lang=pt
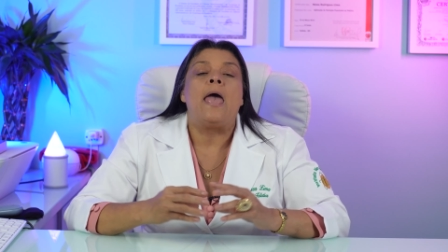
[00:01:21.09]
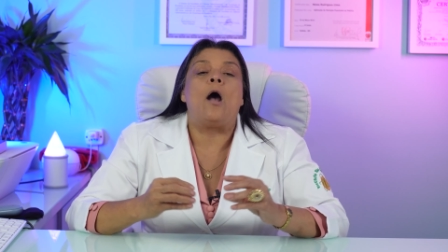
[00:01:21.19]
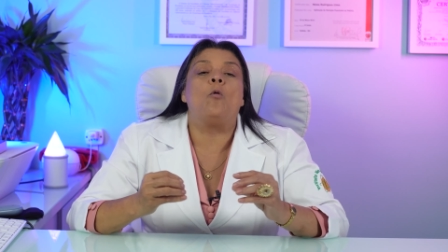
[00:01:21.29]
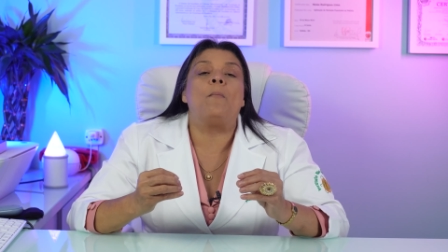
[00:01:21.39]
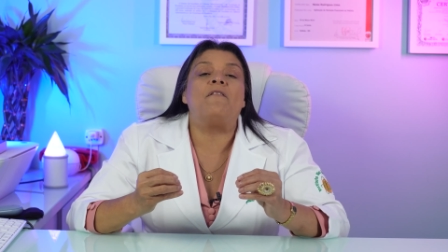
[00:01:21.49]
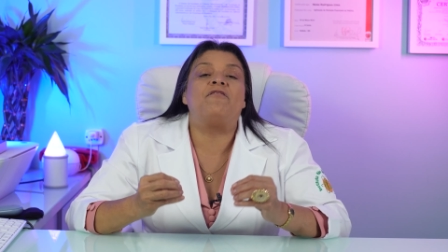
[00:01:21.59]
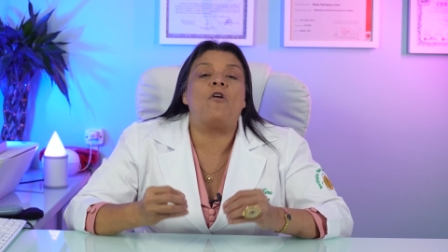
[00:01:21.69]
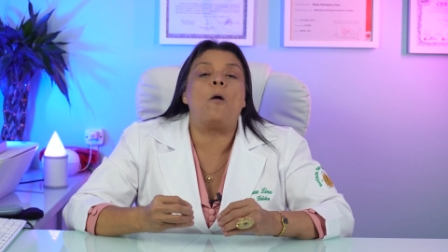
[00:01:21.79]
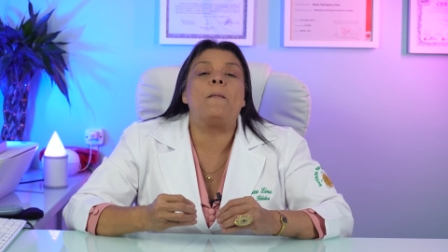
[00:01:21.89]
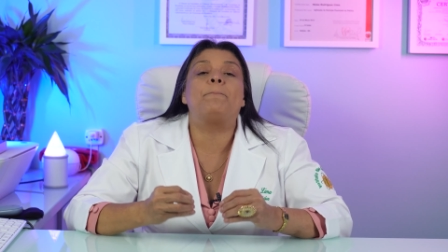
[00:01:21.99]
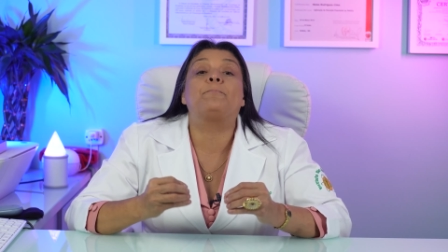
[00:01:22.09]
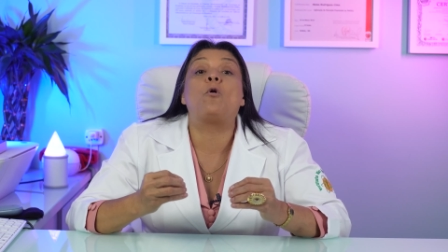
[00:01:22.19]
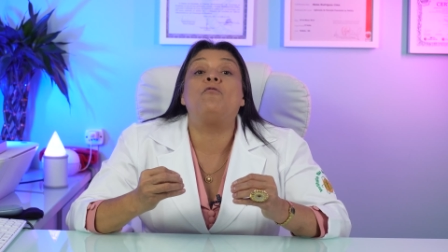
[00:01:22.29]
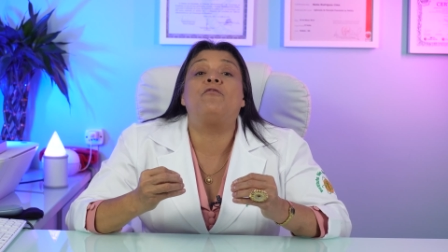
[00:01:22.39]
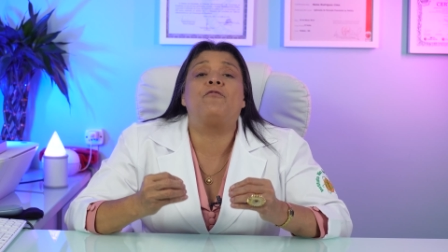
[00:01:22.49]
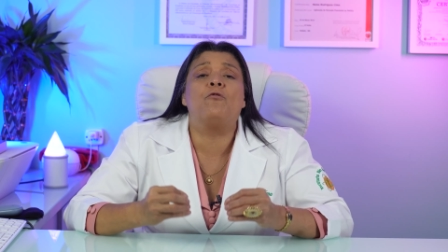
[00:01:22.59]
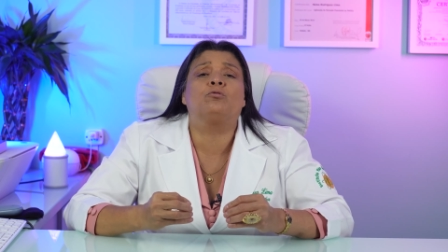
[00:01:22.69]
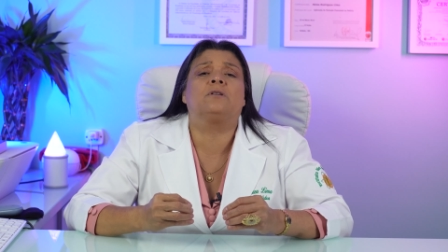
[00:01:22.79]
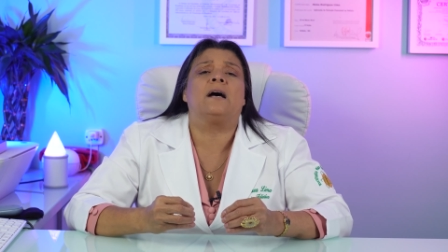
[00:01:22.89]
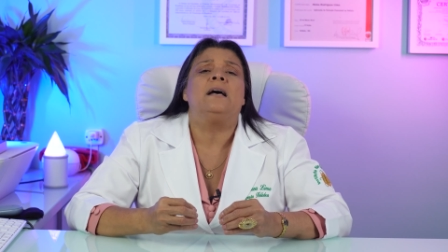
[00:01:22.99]
é uma forma
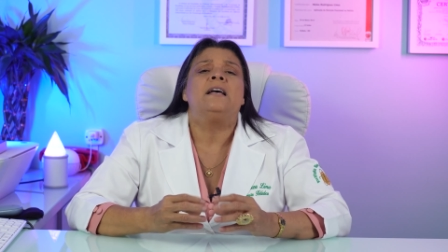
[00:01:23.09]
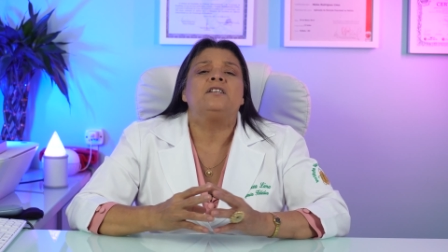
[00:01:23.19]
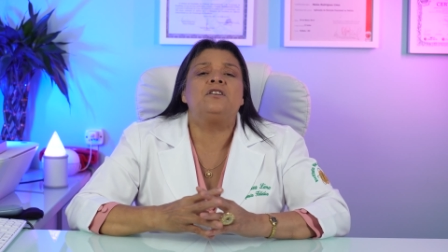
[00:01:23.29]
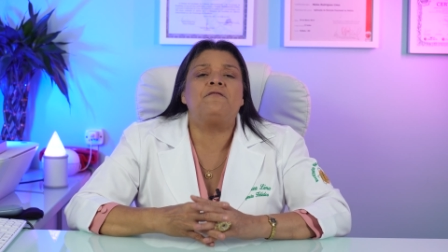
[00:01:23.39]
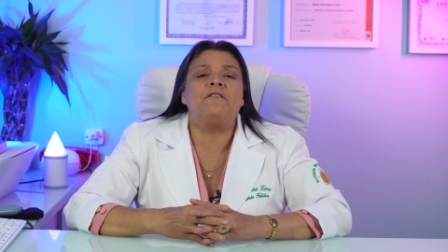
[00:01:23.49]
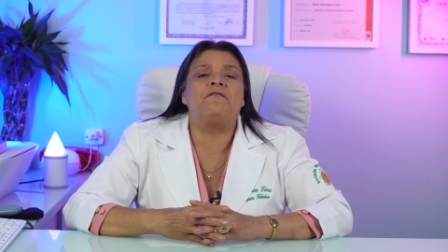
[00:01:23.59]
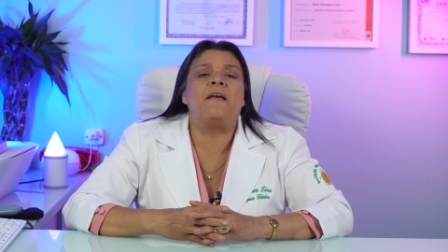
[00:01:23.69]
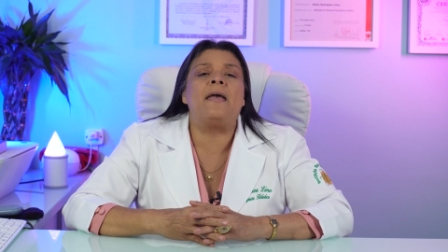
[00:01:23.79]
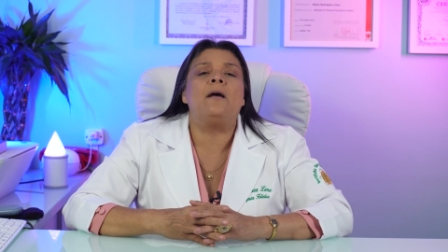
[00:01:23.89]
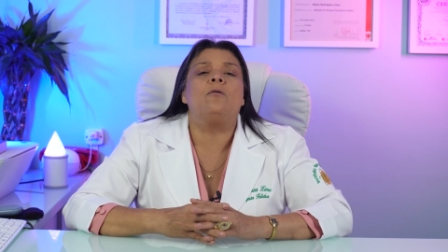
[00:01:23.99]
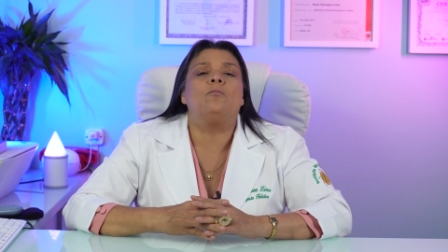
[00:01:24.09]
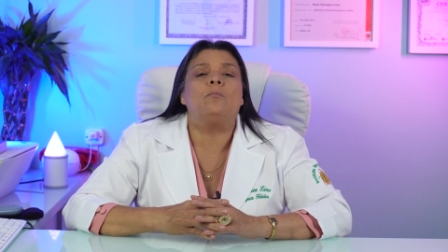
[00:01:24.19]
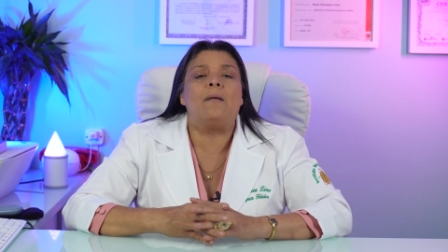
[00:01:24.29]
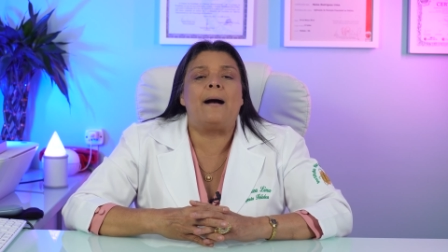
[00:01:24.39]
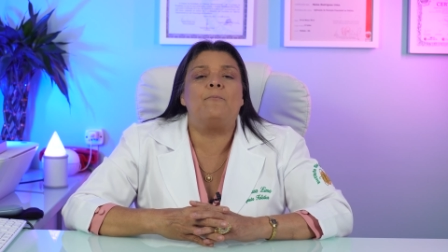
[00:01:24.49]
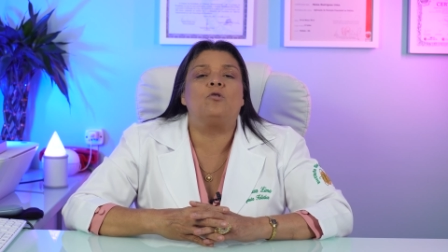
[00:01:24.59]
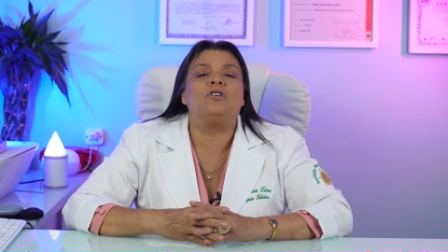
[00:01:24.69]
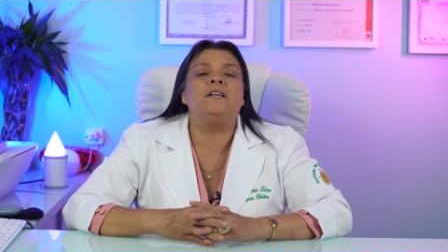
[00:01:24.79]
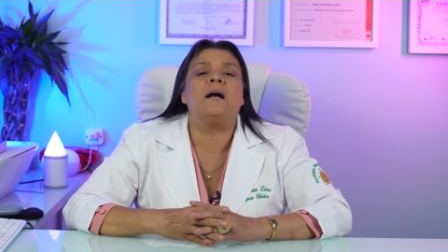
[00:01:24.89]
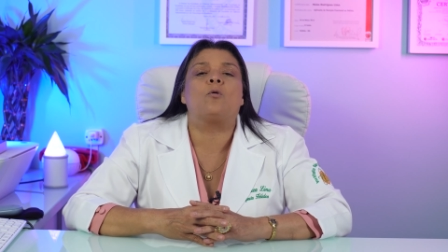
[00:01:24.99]
profunda de viver uma
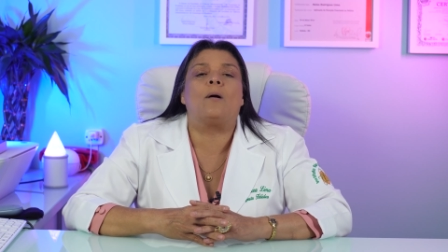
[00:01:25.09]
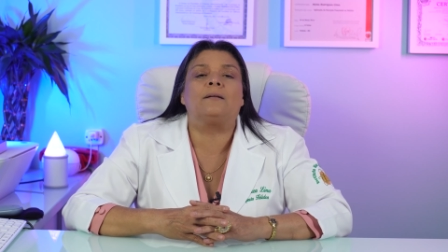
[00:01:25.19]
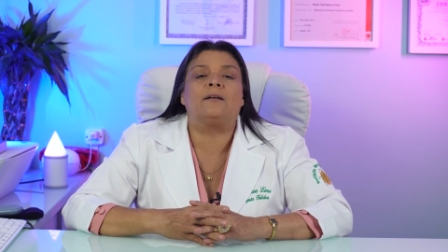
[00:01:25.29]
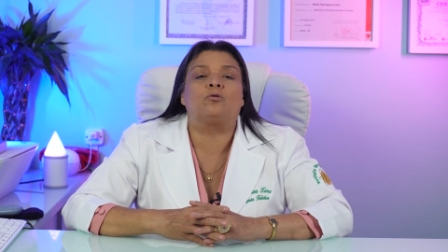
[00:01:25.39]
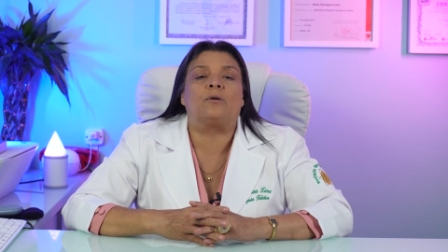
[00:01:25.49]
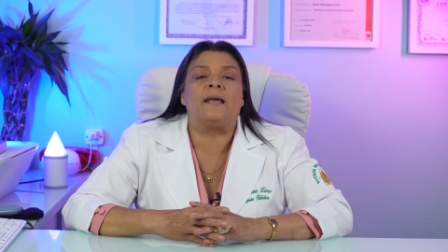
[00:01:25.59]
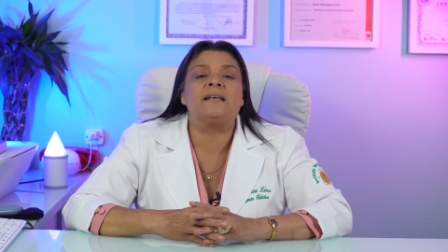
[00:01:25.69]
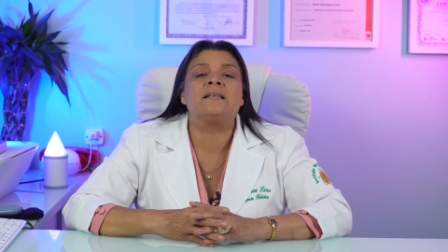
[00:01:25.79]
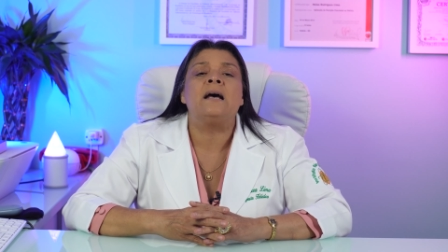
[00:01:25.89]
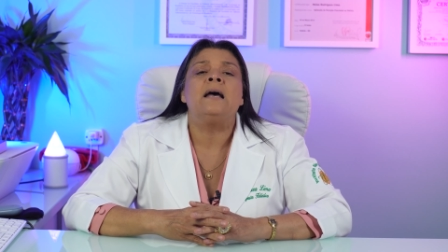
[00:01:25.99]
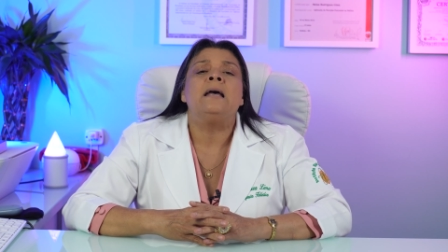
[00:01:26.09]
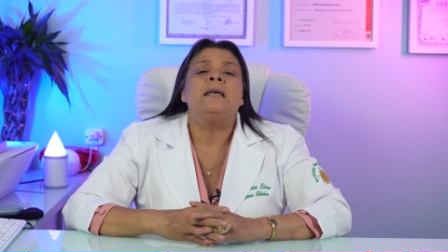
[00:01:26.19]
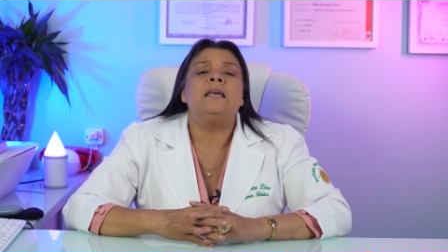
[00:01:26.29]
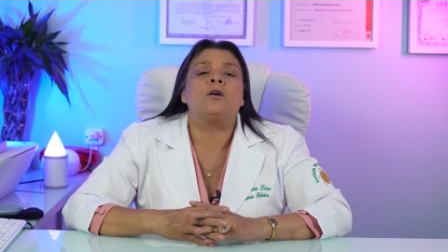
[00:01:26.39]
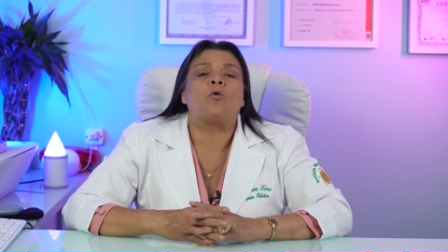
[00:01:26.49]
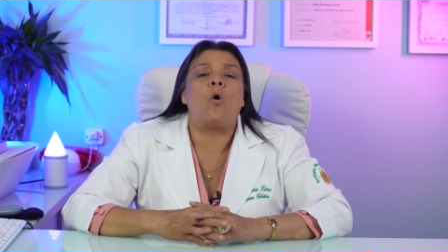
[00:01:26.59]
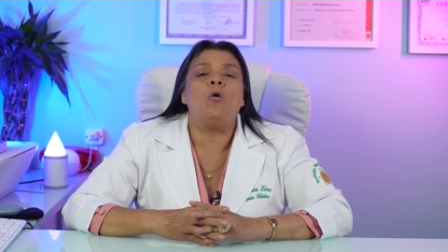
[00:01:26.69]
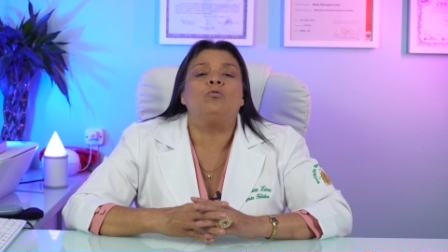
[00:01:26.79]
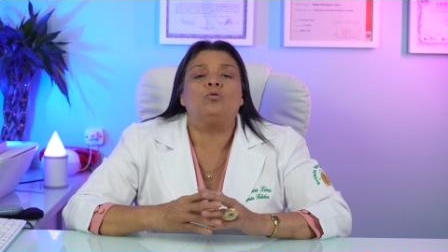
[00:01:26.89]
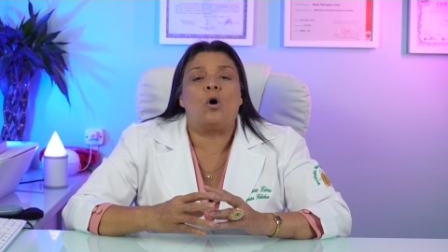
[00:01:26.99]
harmonia com a natureza e
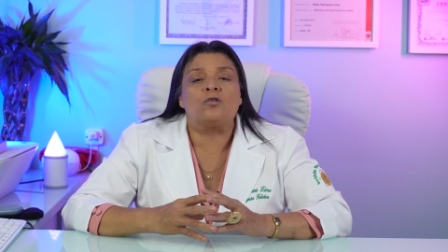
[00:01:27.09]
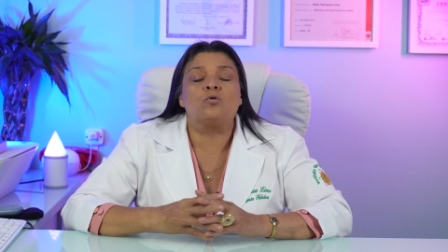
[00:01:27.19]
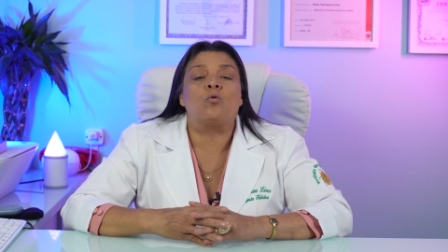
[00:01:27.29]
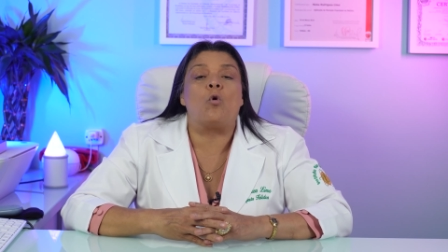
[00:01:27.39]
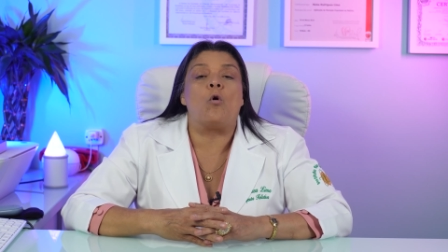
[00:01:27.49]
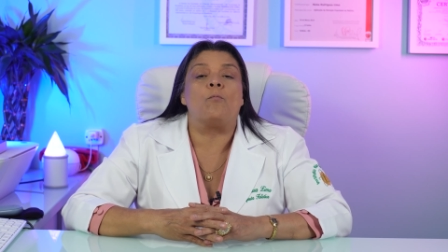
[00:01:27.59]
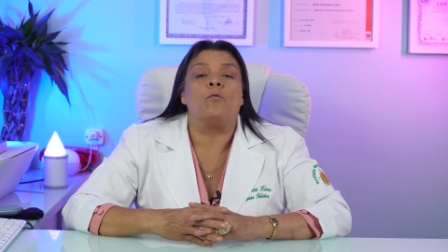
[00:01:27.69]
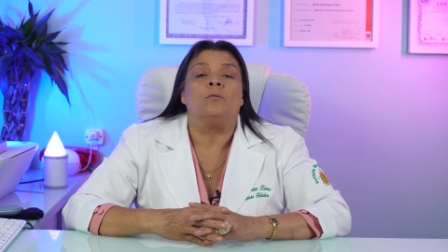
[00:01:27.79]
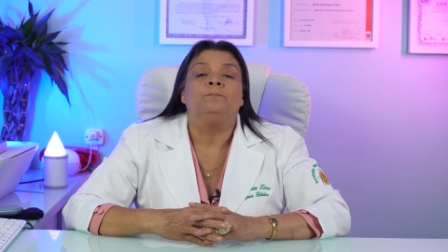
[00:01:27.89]
com o nosso corpo.